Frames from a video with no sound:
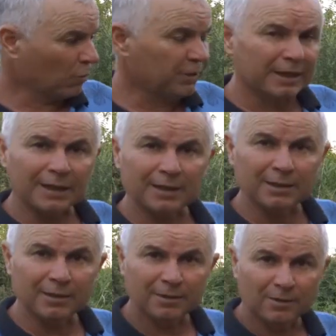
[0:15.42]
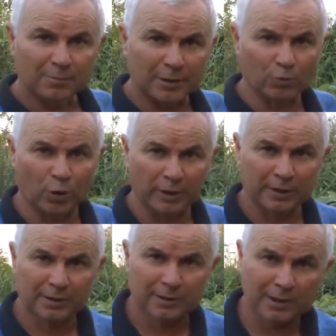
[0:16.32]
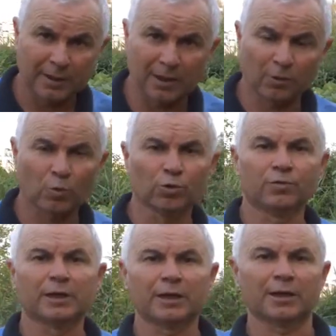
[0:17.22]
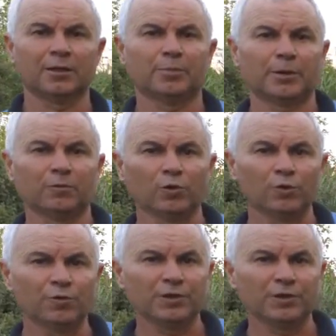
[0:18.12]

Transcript: о виноградных подвоях, так как от виноградных подвоев